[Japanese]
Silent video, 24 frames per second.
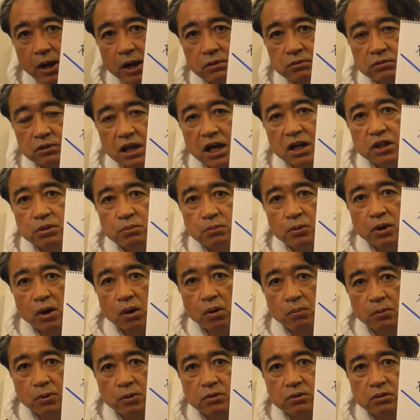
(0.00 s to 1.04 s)
悪くないと僕
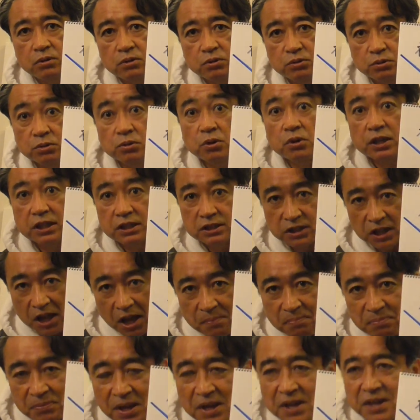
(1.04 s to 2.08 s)
は思うのですね